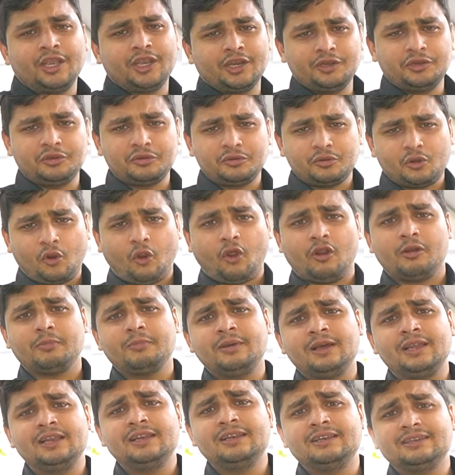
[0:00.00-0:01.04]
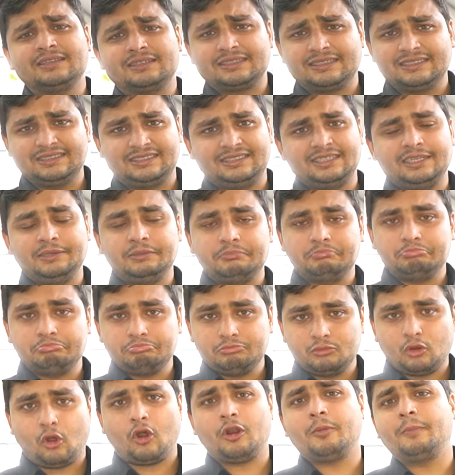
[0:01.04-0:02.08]
एक नॉर्मल किसी
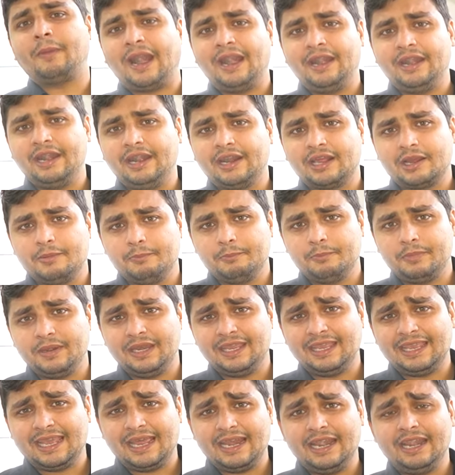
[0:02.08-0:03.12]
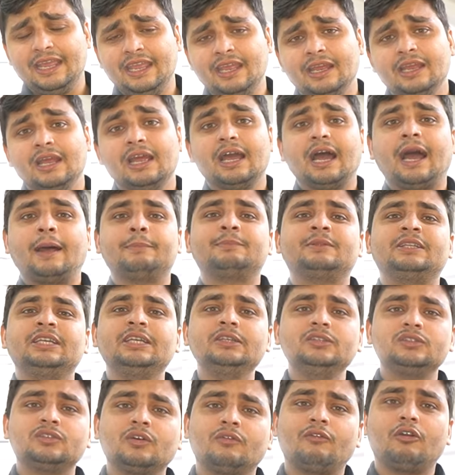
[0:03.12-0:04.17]
नॉन ब्रांडेड कंपनी की एलईडी e आप
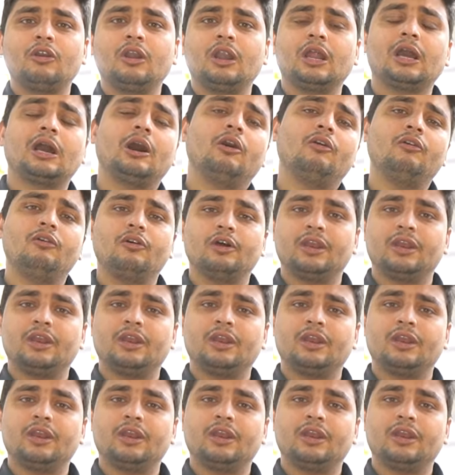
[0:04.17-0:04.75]
300 वोट लगाओ